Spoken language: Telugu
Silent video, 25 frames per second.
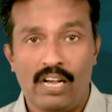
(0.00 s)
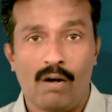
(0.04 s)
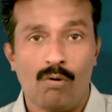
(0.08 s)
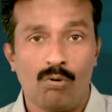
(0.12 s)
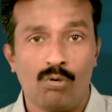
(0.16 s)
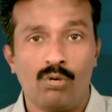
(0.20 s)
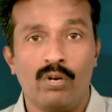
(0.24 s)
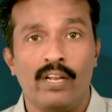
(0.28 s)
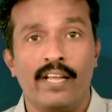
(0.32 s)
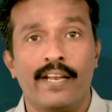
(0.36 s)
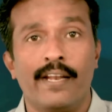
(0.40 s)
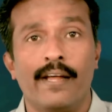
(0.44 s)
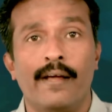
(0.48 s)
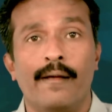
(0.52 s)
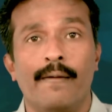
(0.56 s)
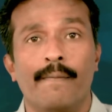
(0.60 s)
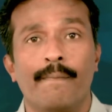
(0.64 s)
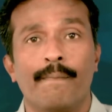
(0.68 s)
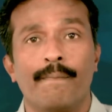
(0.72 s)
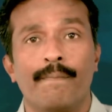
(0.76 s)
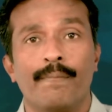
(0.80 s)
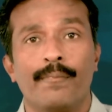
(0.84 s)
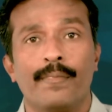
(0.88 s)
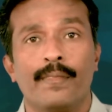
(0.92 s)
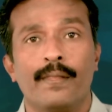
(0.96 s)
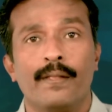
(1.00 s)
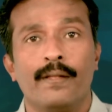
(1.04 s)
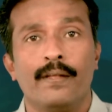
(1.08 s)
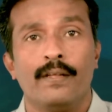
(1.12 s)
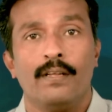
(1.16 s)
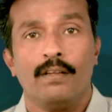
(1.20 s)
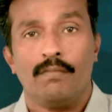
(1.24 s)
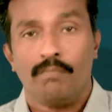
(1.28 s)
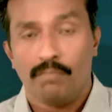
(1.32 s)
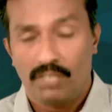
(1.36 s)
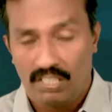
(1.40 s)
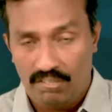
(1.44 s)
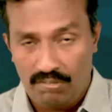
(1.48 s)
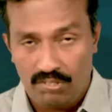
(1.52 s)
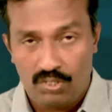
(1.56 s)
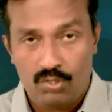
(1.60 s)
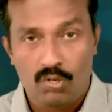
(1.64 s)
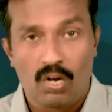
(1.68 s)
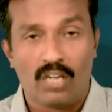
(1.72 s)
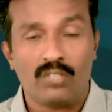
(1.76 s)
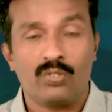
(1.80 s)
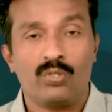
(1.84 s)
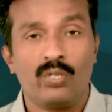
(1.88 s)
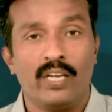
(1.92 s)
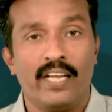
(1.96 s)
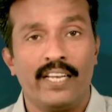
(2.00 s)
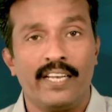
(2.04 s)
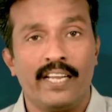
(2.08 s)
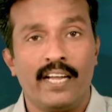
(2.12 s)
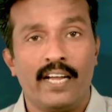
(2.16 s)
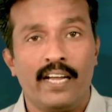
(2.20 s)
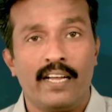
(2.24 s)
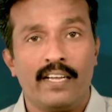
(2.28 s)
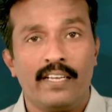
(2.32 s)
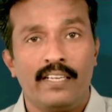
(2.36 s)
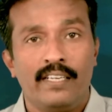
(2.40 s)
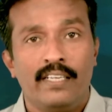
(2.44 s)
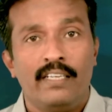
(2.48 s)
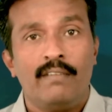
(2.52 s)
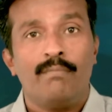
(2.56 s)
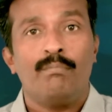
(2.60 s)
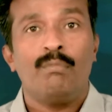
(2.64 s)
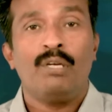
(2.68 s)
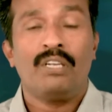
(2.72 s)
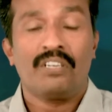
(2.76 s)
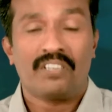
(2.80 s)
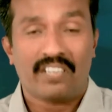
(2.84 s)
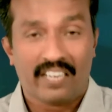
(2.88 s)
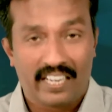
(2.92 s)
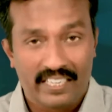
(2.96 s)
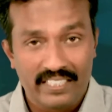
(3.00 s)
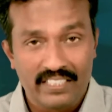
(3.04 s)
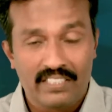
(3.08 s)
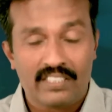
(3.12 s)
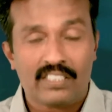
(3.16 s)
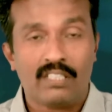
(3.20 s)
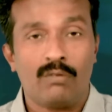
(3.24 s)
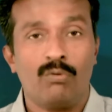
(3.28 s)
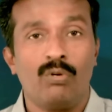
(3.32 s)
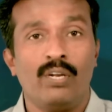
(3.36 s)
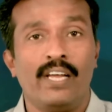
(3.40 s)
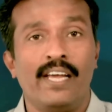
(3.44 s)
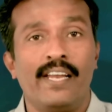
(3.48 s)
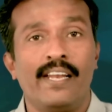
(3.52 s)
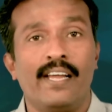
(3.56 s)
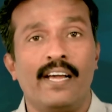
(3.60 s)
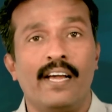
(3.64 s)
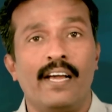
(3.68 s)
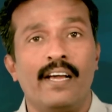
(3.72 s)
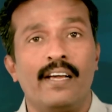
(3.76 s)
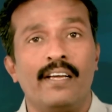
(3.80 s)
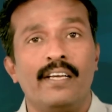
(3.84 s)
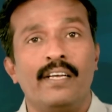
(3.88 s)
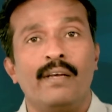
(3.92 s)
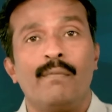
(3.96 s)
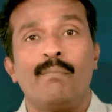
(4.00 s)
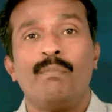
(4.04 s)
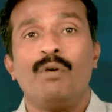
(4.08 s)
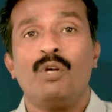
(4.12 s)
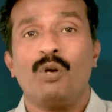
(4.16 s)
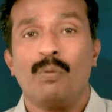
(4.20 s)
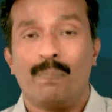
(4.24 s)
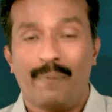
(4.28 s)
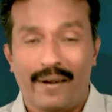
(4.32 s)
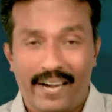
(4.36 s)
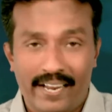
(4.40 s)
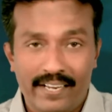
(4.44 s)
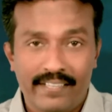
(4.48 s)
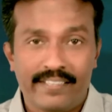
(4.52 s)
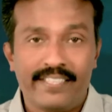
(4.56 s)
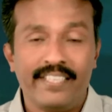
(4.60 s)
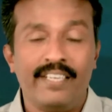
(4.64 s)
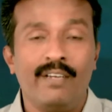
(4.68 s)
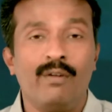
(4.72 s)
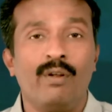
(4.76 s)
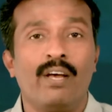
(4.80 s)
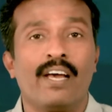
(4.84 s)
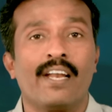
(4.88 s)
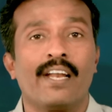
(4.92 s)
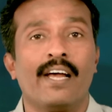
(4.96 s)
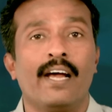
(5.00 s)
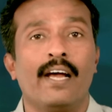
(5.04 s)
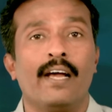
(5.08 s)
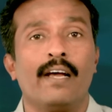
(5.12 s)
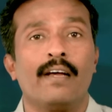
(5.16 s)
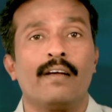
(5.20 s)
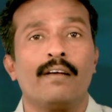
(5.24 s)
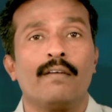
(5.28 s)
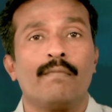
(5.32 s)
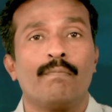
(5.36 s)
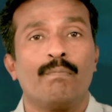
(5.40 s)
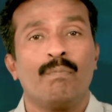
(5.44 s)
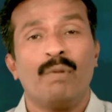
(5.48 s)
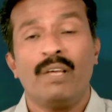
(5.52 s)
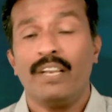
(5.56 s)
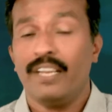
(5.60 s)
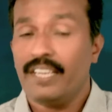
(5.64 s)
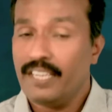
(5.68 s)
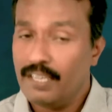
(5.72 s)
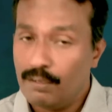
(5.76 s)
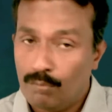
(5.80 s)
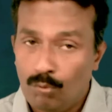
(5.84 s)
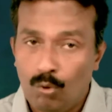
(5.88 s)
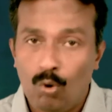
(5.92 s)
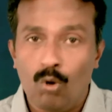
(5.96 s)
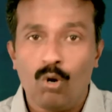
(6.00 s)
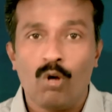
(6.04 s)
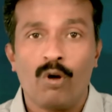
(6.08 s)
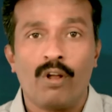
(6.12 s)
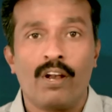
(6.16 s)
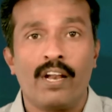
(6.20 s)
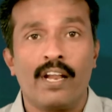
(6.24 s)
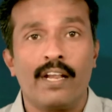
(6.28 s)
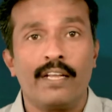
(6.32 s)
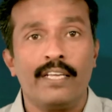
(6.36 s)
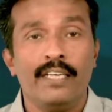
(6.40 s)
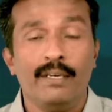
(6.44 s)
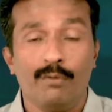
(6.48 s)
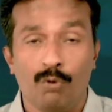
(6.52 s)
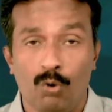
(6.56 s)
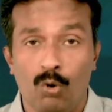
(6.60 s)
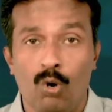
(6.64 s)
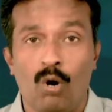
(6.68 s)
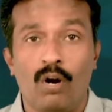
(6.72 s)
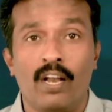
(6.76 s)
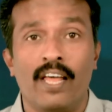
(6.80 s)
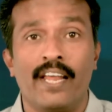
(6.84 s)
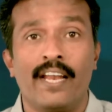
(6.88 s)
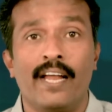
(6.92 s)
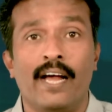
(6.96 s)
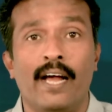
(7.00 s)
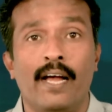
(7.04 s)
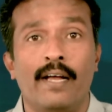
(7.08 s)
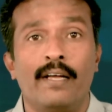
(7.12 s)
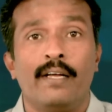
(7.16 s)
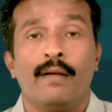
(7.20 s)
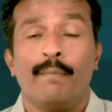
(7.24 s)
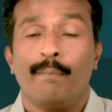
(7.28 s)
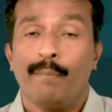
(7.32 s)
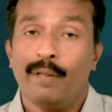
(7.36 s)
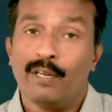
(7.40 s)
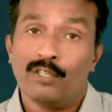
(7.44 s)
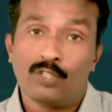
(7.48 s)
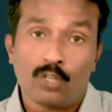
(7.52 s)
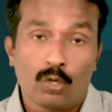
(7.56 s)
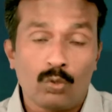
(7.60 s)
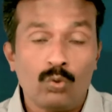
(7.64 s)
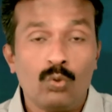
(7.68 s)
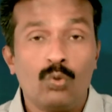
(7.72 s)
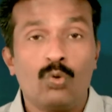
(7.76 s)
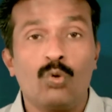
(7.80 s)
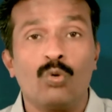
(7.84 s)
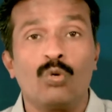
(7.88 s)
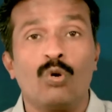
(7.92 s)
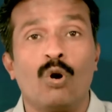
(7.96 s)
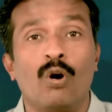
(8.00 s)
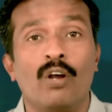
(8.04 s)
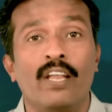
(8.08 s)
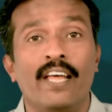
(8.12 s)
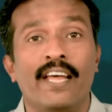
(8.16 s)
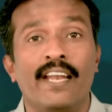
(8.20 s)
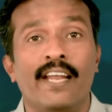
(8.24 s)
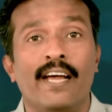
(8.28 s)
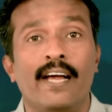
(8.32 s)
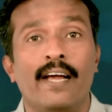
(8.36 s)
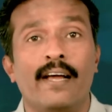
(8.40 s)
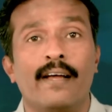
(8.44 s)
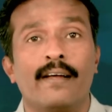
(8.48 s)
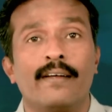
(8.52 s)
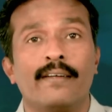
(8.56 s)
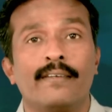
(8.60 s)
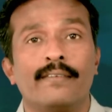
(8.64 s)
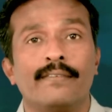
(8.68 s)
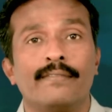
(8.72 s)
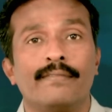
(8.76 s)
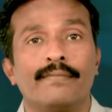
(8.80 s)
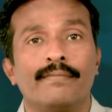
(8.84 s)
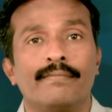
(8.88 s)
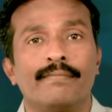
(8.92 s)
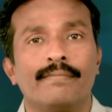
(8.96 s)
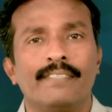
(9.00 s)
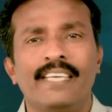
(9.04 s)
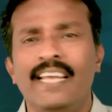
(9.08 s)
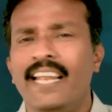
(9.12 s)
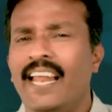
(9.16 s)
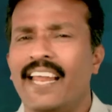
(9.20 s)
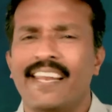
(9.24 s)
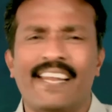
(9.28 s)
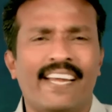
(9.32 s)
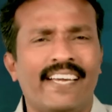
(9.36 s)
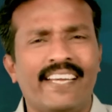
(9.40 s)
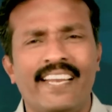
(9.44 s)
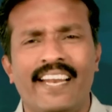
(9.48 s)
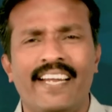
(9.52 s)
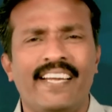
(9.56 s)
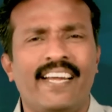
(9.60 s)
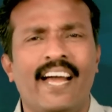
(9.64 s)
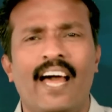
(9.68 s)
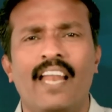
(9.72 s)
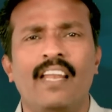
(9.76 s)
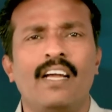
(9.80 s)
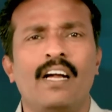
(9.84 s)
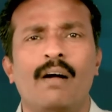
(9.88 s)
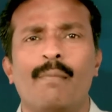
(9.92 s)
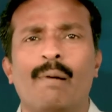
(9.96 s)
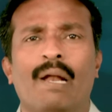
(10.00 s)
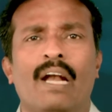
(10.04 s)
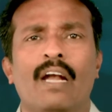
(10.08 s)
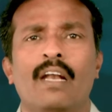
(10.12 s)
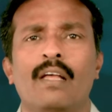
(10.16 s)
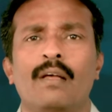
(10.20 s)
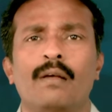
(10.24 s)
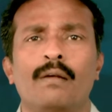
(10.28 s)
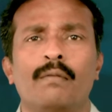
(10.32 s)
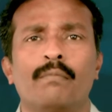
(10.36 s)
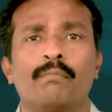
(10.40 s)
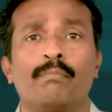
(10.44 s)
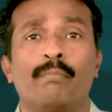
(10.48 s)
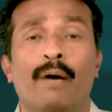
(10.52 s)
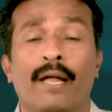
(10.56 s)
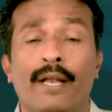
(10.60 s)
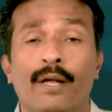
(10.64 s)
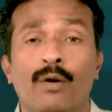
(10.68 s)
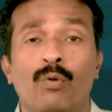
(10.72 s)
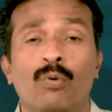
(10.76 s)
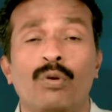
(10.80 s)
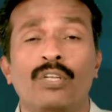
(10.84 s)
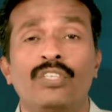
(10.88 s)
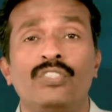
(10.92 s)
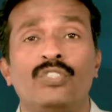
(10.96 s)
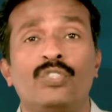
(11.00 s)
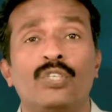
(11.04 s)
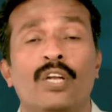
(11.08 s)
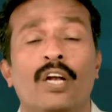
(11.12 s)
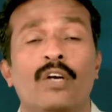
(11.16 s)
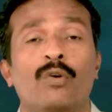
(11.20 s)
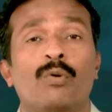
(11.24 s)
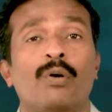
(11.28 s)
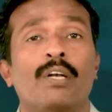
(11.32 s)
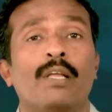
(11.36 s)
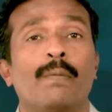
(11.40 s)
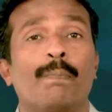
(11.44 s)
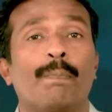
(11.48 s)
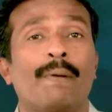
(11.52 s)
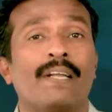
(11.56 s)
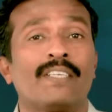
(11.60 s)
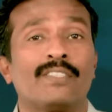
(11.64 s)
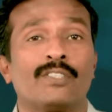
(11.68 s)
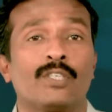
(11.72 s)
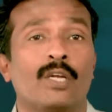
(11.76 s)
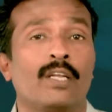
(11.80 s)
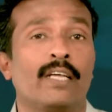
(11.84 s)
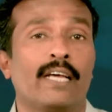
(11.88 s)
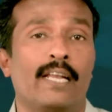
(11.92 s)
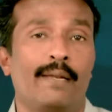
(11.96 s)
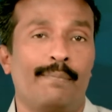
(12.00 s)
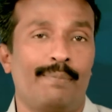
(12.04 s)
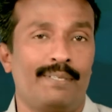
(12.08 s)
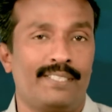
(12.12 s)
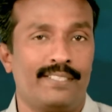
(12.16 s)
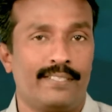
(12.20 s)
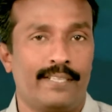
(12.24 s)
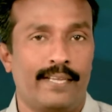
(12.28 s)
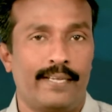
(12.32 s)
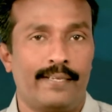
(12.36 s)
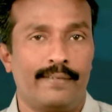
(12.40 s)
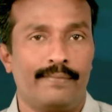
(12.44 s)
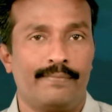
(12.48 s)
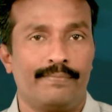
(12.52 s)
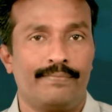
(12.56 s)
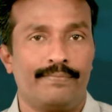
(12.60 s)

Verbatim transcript: సేవకులేనా మీరు విశ్వాసులేనా మీరు క్రైస్తవులేనా మీరు భారతీయులేనా మీరు ఈ ఊళ్ళోనా ఈ ఊరోళ్ళేనా మీరు చదువుకున్నోళ్ళేనా ఇలా రకరకాలుగా మనల్ని మన గురించినటువంటి ప్రశ్నలు కనిపిస్తాయి